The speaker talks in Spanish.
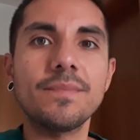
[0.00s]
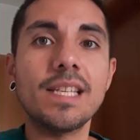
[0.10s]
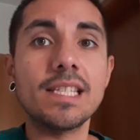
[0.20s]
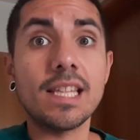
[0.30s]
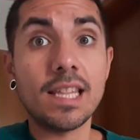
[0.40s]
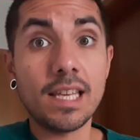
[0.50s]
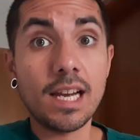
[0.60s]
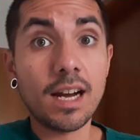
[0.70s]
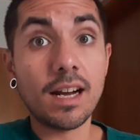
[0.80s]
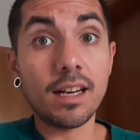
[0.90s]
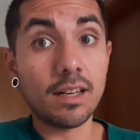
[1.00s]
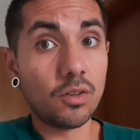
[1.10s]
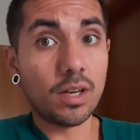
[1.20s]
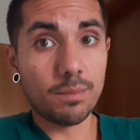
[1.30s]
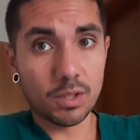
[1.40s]
que se dedica al
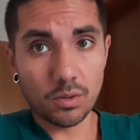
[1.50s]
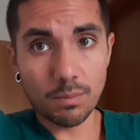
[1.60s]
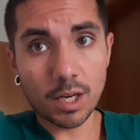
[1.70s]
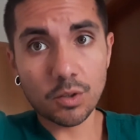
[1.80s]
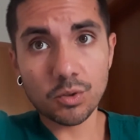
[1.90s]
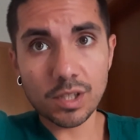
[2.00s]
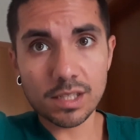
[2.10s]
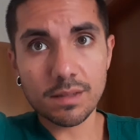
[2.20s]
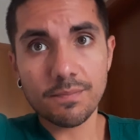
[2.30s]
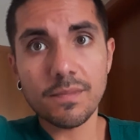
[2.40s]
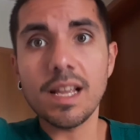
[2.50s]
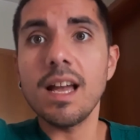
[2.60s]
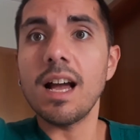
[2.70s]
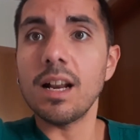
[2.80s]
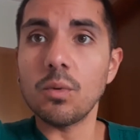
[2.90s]
alojamiento de mascotas,
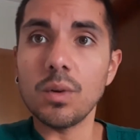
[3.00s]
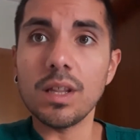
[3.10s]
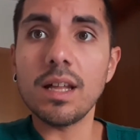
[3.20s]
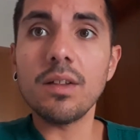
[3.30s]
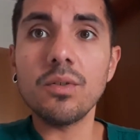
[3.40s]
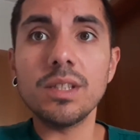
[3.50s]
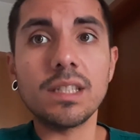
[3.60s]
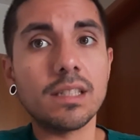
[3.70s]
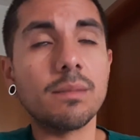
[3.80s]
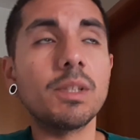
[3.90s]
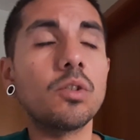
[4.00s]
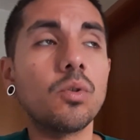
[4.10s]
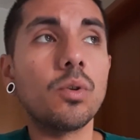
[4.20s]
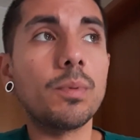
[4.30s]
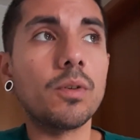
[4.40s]
al cuidado y tratamiento de
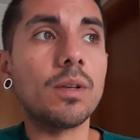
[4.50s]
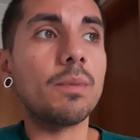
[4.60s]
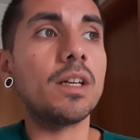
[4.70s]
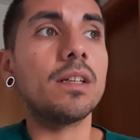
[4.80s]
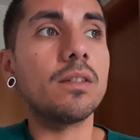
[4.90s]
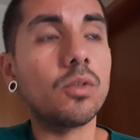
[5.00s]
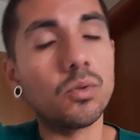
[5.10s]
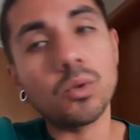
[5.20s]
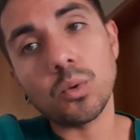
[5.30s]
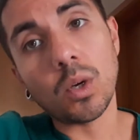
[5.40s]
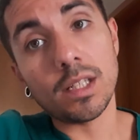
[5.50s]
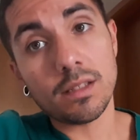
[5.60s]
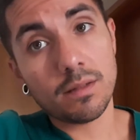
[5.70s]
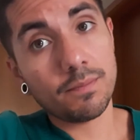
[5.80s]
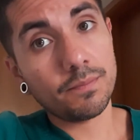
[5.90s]
los problemas
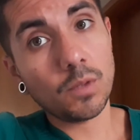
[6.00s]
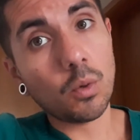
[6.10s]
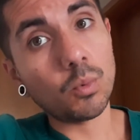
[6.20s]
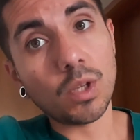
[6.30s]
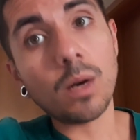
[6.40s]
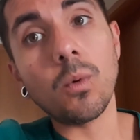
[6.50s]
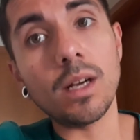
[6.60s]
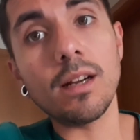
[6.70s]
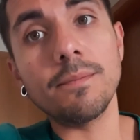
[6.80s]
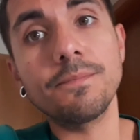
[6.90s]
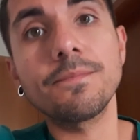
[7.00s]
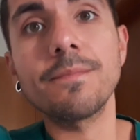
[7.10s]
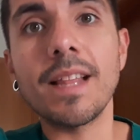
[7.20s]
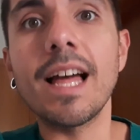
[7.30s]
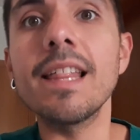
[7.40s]
conductuales, como una escuela,
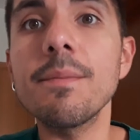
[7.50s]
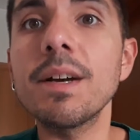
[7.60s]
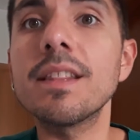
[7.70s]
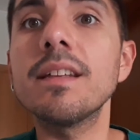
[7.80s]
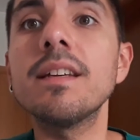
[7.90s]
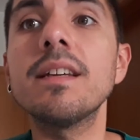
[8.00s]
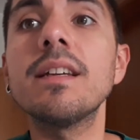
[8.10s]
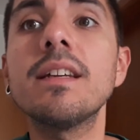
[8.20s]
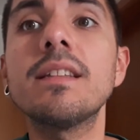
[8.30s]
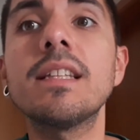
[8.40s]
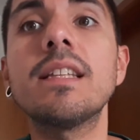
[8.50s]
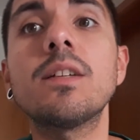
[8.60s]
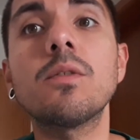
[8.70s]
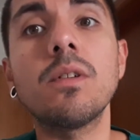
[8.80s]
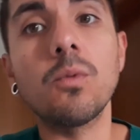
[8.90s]
además de tener
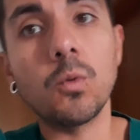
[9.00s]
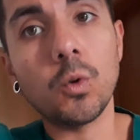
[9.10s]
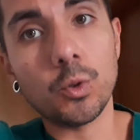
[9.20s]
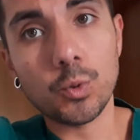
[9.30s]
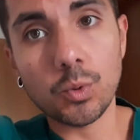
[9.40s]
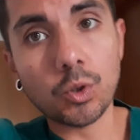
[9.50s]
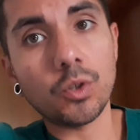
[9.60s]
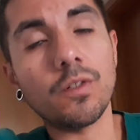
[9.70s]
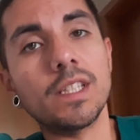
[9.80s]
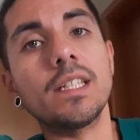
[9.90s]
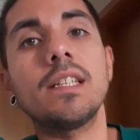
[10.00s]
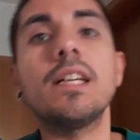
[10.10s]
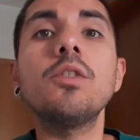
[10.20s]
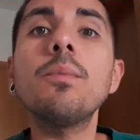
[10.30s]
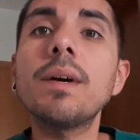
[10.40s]
un consultorio
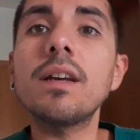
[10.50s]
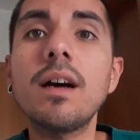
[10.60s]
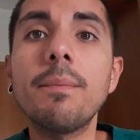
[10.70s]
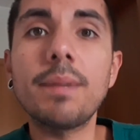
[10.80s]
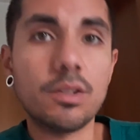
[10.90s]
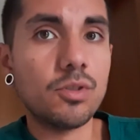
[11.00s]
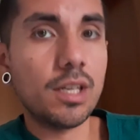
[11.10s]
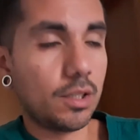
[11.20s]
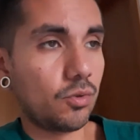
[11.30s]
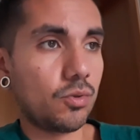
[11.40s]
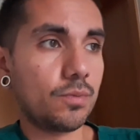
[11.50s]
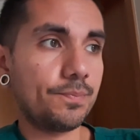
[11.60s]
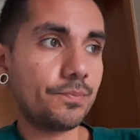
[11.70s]
veterinario para perros y gatos.